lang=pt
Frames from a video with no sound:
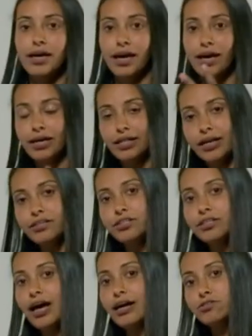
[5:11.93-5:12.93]
em
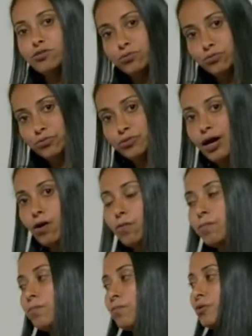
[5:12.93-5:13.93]
identidade cultural.
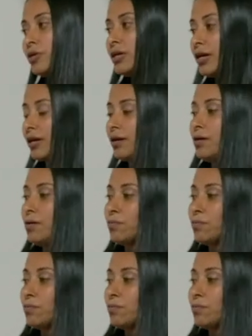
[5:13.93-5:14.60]
Por quê?